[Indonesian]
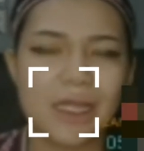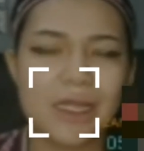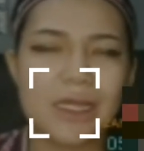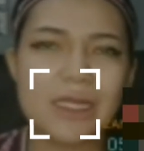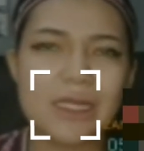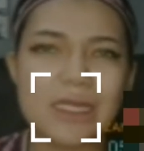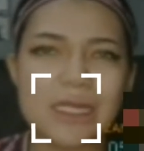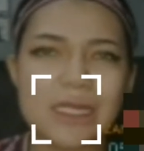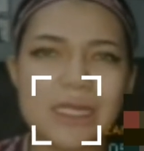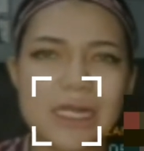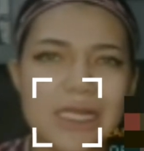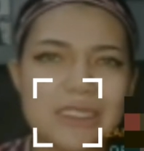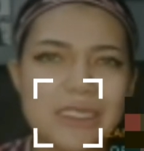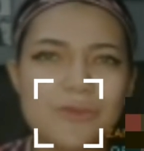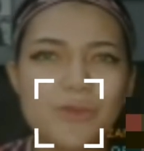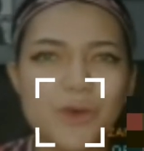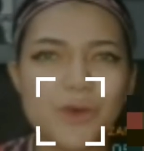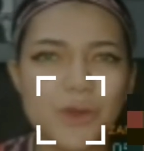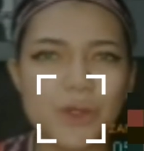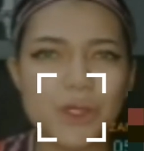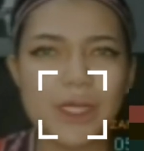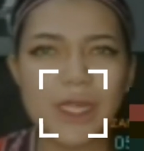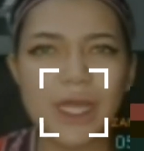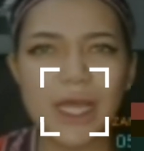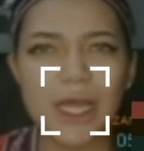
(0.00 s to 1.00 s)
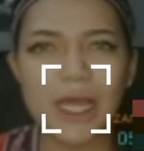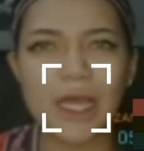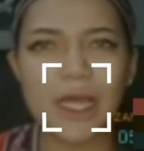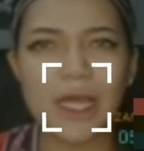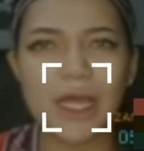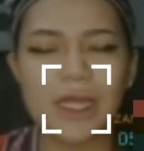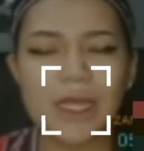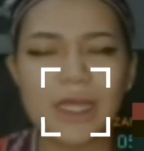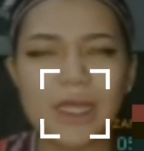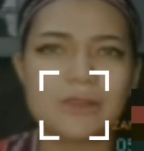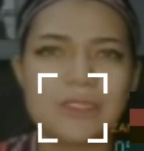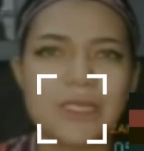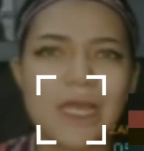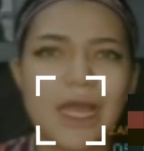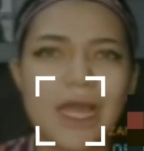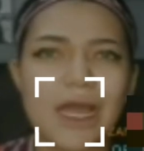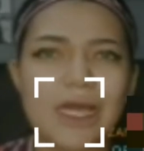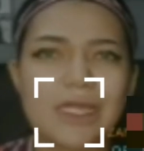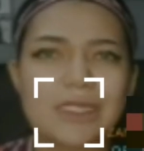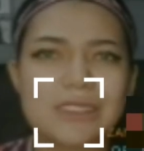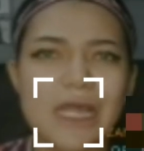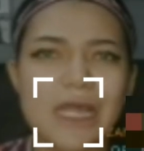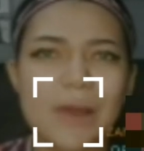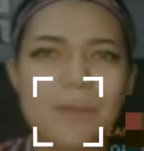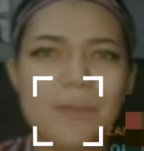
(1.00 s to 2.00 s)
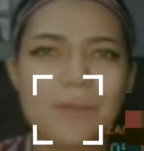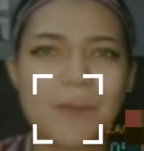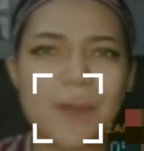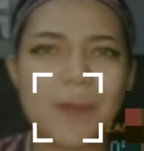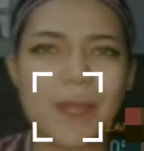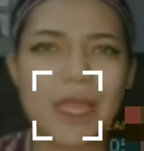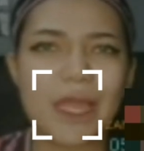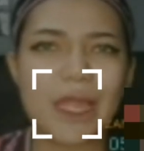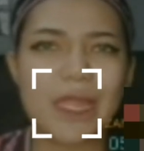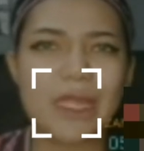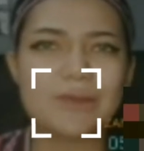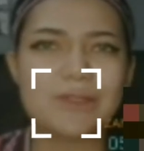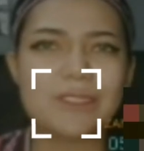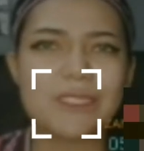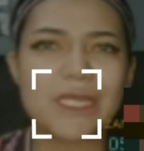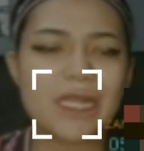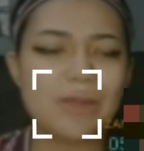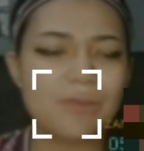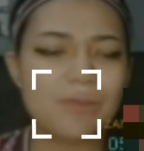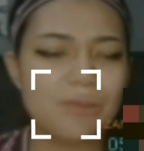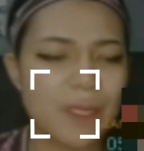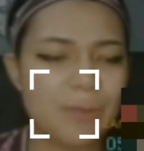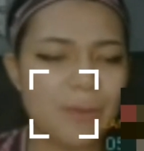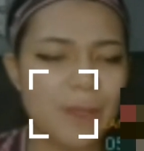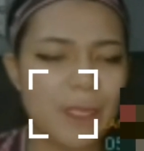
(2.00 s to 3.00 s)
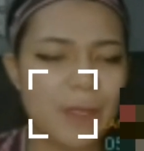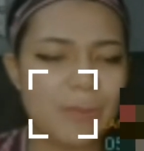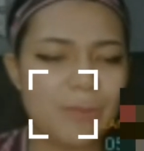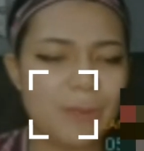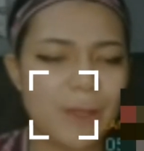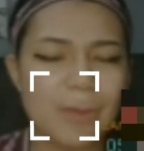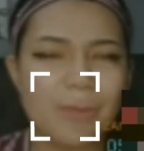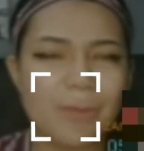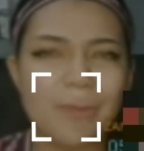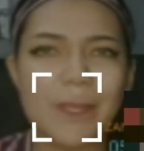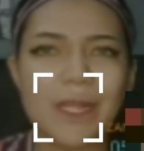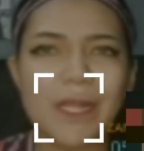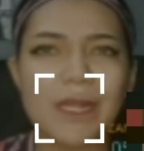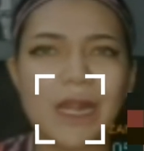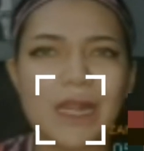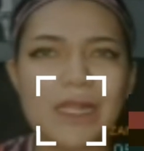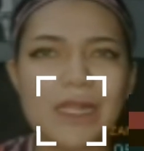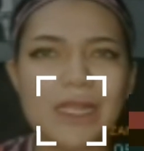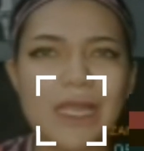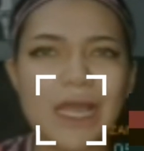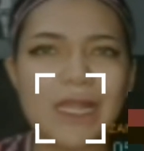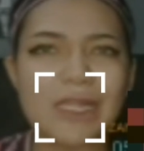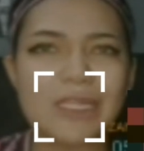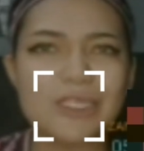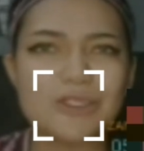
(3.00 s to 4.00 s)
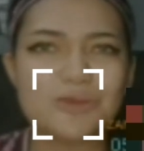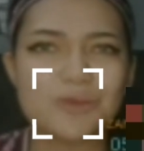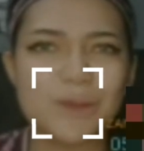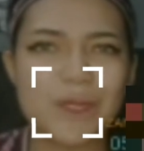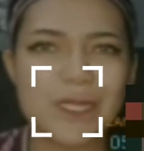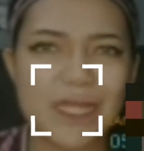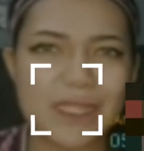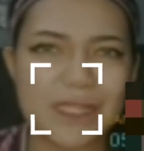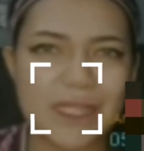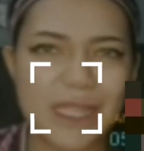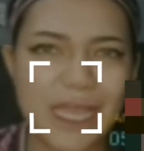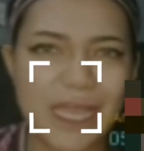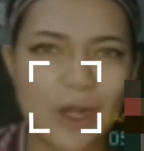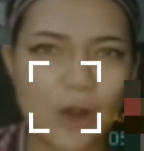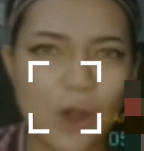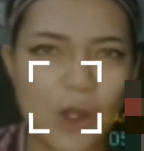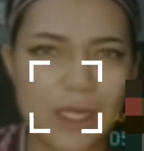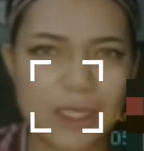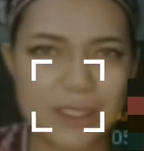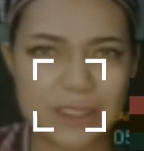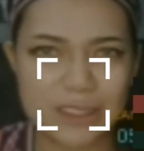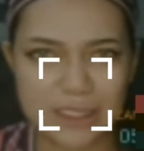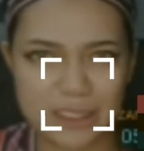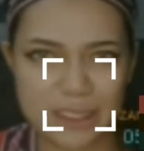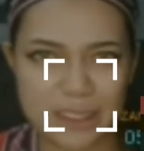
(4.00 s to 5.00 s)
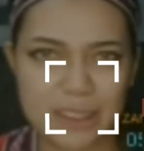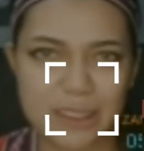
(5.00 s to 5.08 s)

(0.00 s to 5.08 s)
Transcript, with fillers: generasi muda jangan sampai menjadi bibit-bibit radikalisme dan teroris